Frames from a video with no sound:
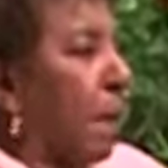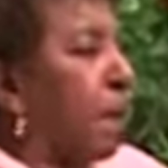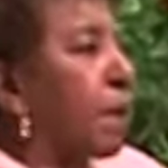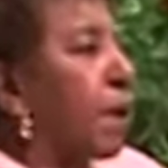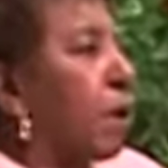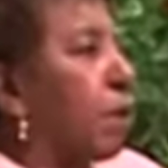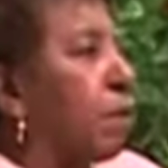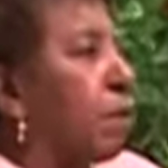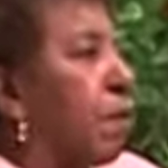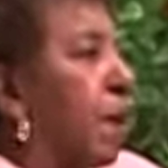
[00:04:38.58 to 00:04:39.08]

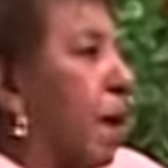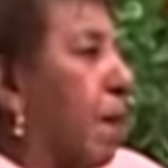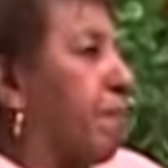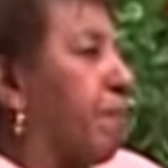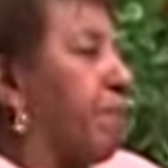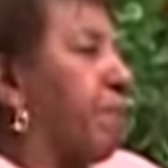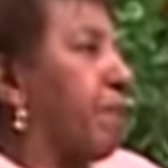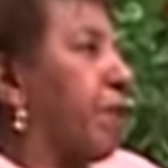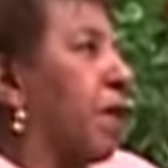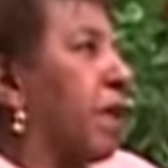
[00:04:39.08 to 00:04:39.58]
época o
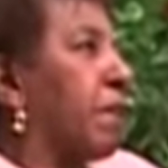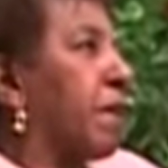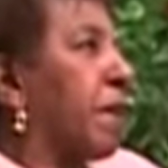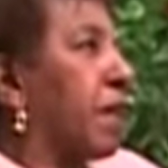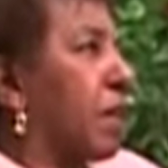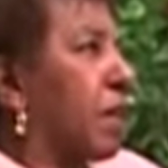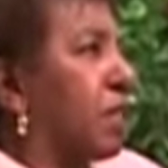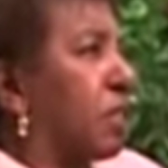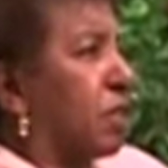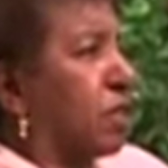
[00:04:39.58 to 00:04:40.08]
programa
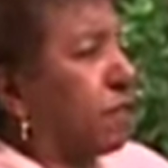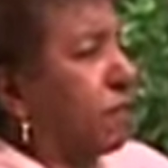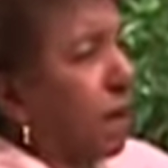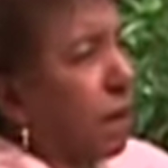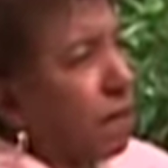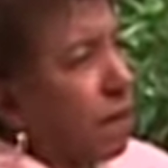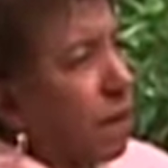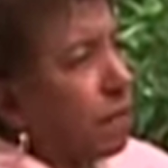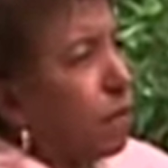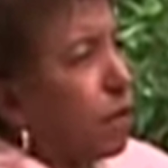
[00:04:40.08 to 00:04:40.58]
Grande Chance do
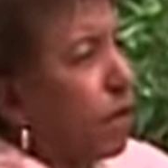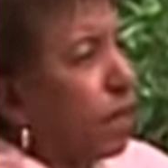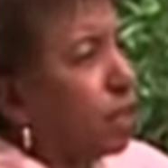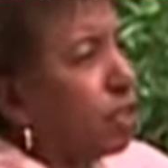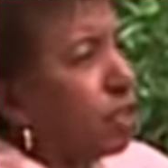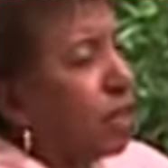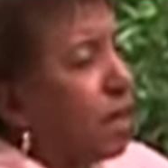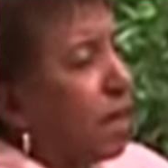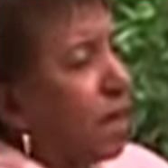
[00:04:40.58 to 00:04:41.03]
Flávio Cavalcante